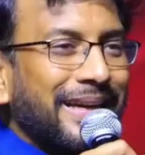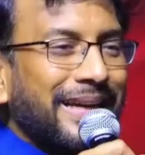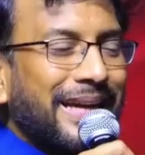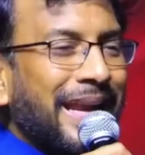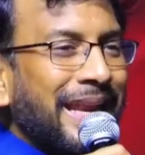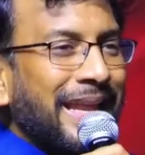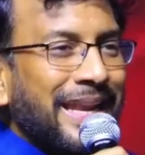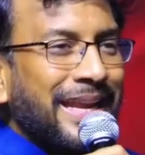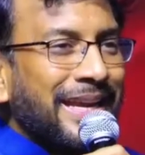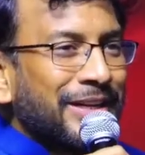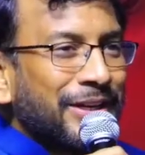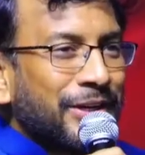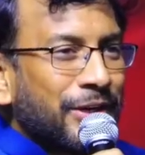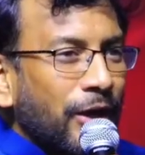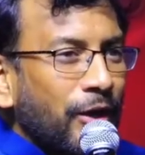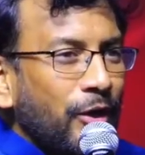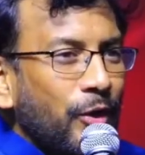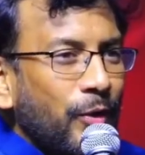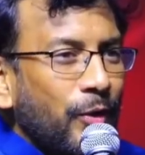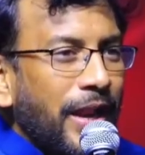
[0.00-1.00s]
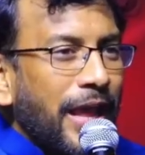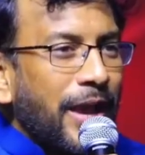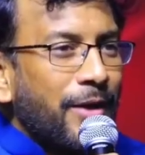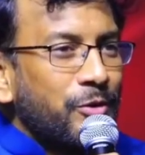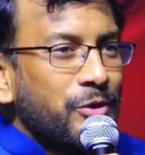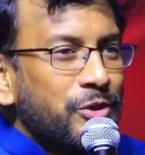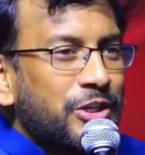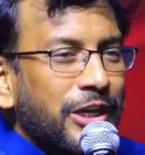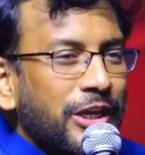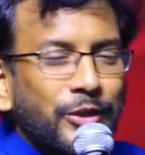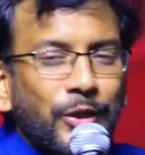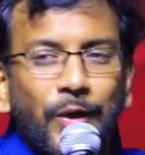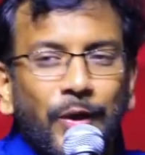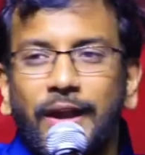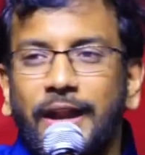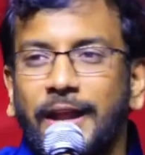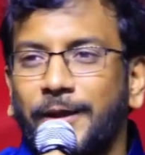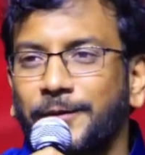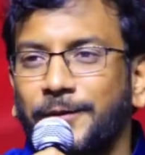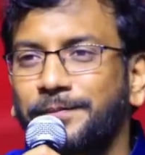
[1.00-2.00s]
కానీ నీకు కళ్ళు లేవు చేతులు
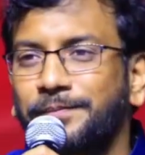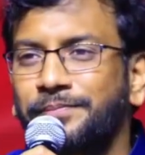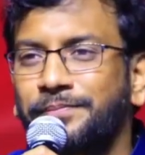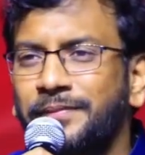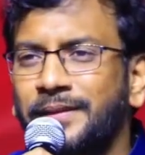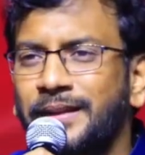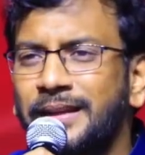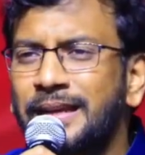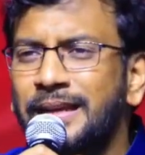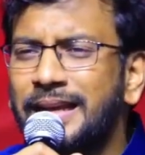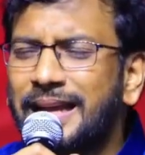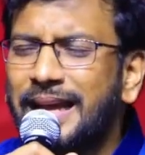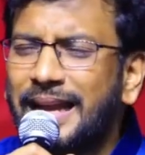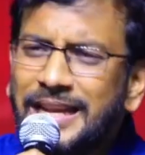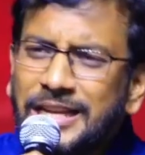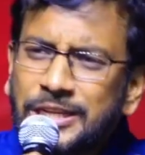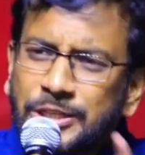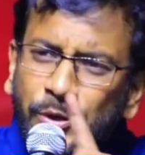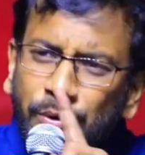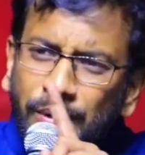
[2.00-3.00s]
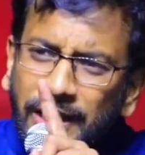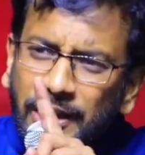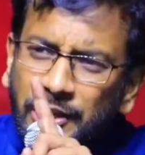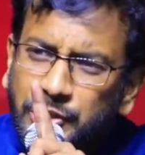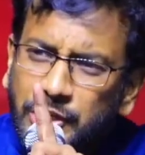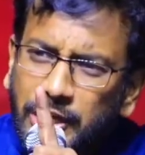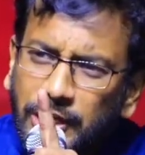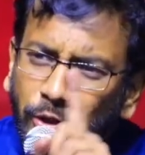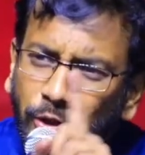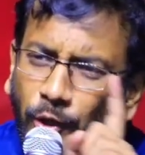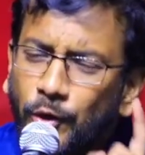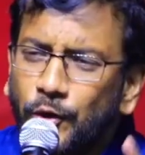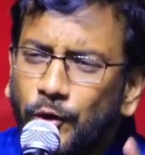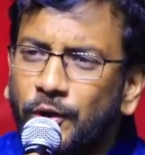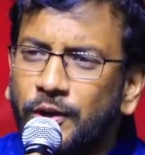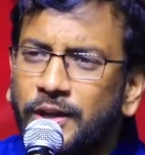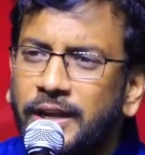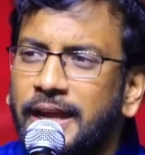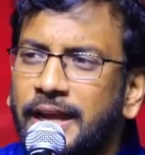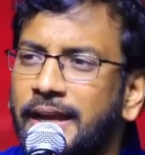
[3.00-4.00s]
లేవు కనీసం నీకు చేతులు
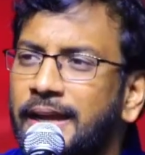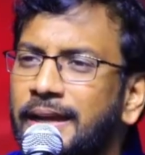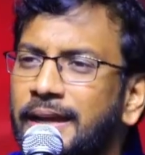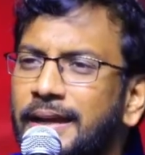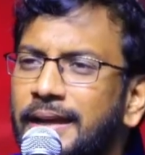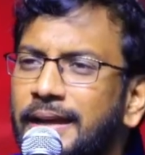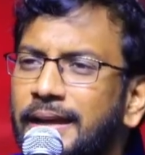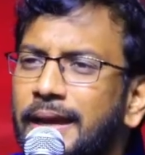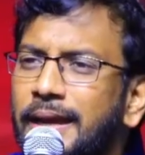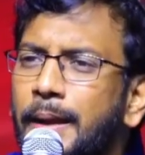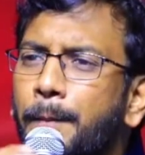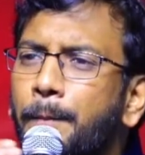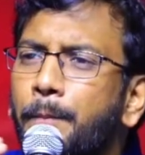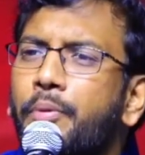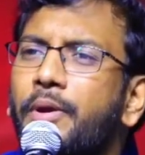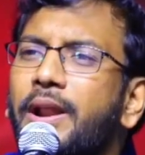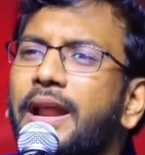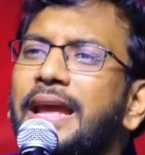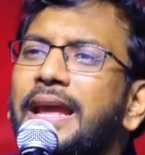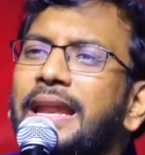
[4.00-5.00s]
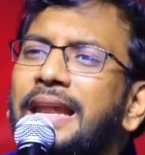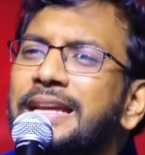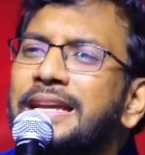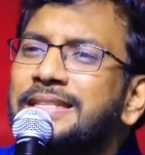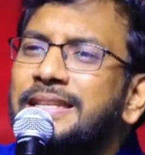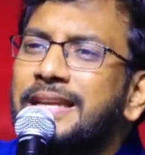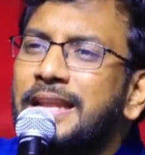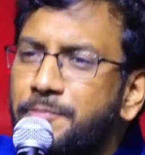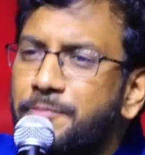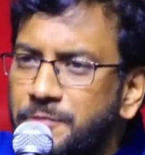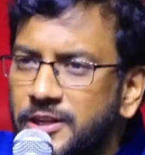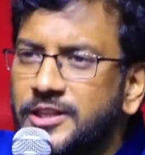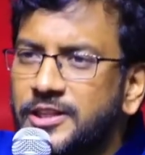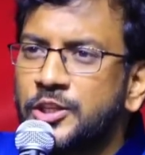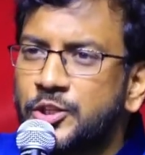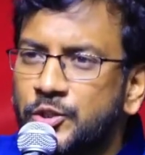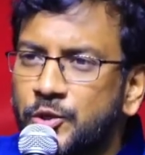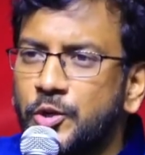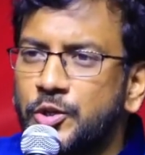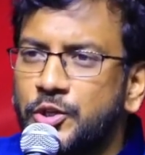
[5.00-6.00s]
ఉంటే బ్రెయిలీ స్క్రిప్ట్
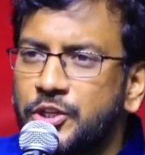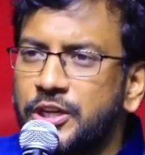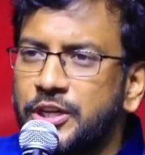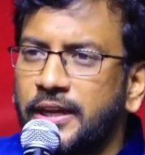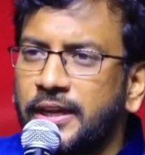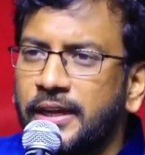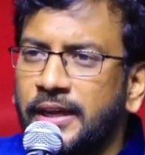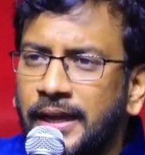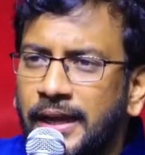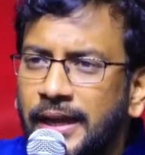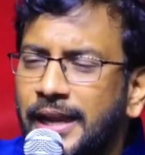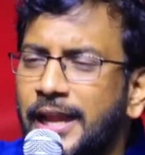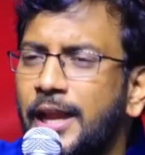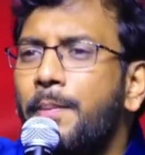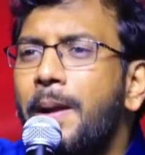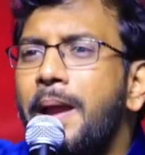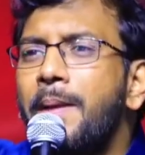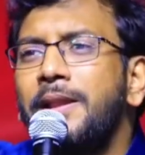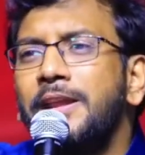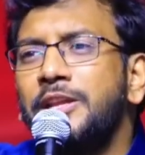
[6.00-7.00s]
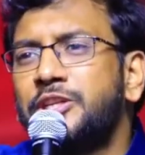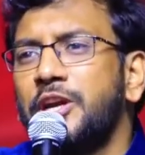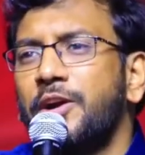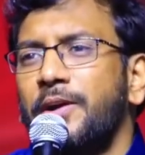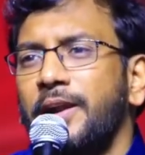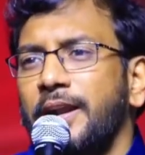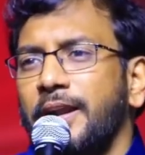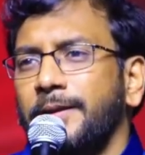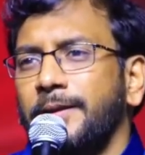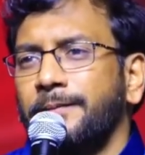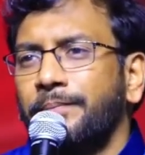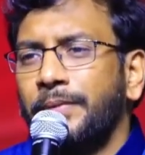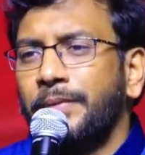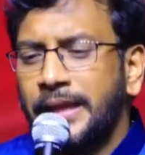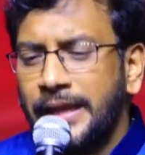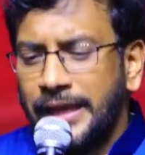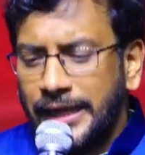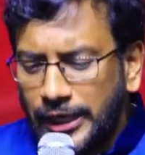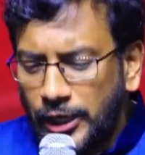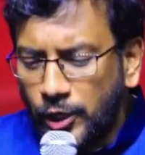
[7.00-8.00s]
తీసుకొచ్చి నీకు బైబిల్ ఇచ్చేవాడిని
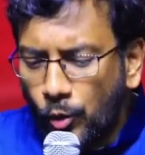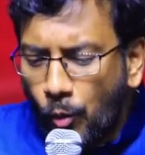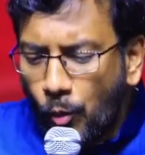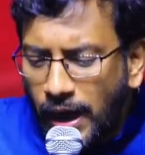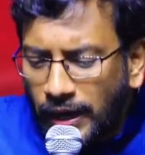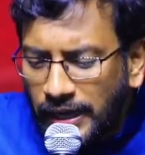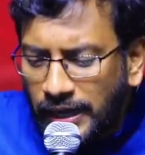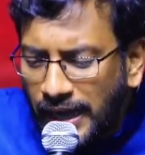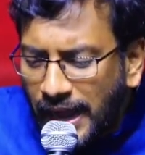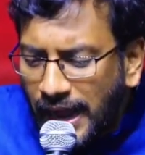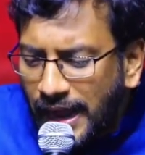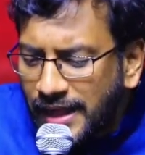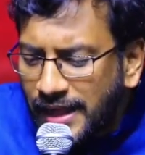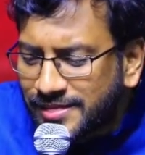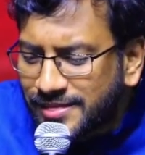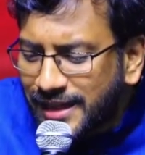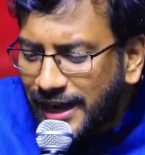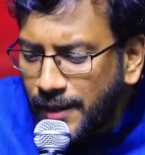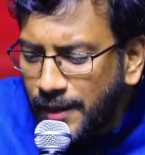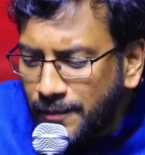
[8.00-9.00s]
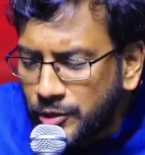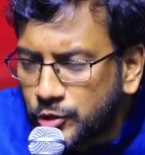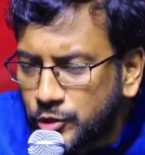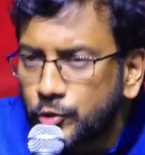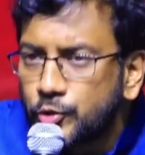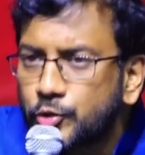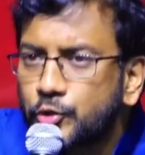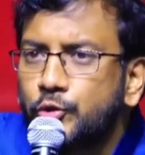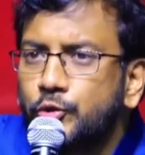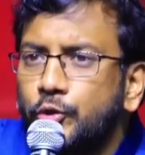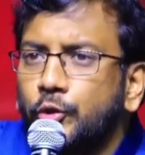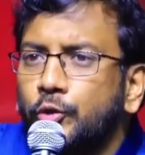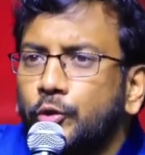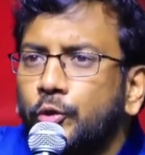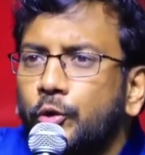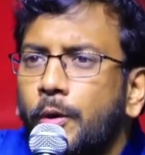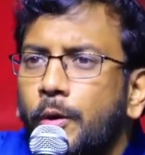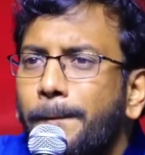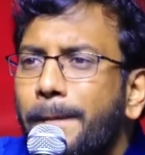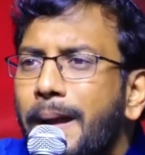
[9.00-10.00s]
నువ్వు వాటిని అలా తడిమి చూస్తూ
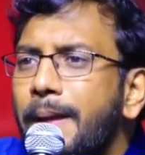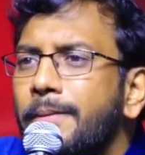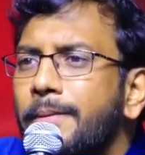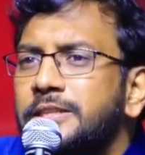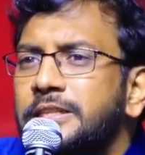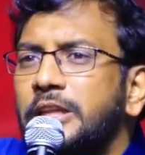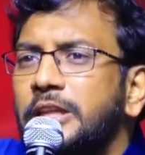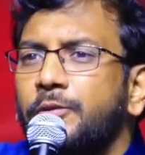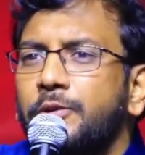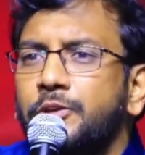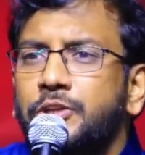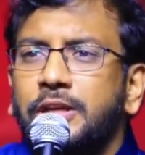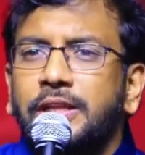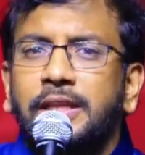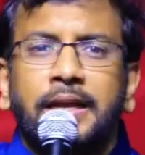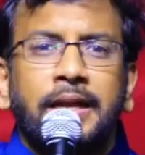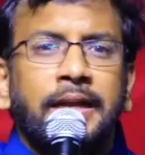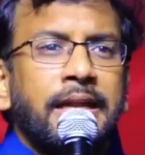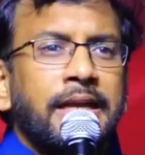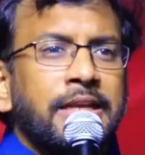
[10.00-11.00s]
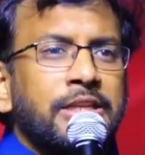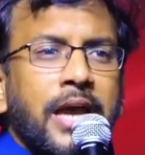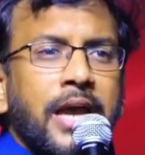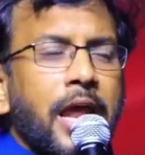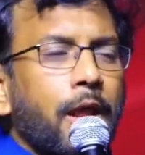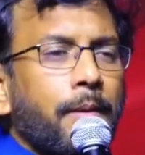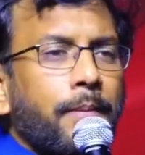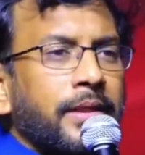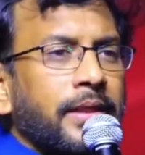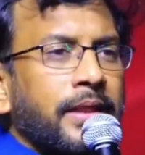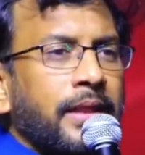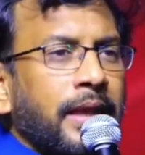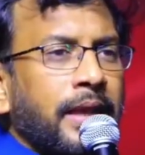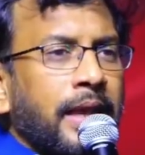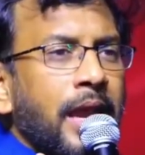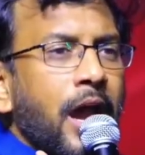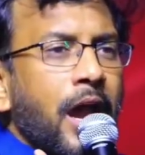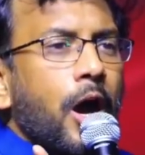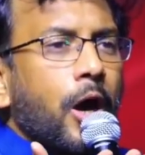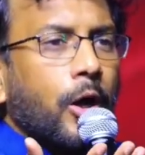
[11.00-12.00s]
బైబిల్ చదవచ్చు ఎందుకంటే చాలామంది
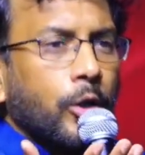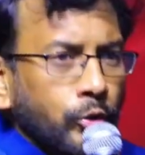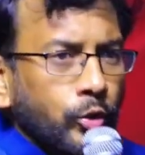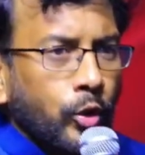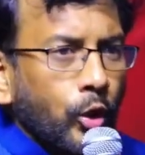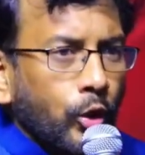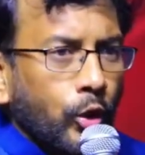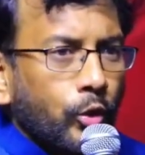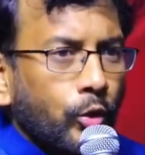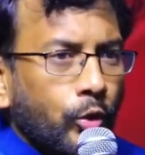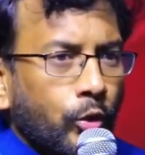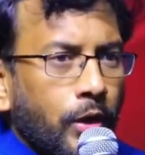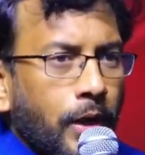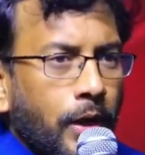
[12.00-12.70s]
అందులు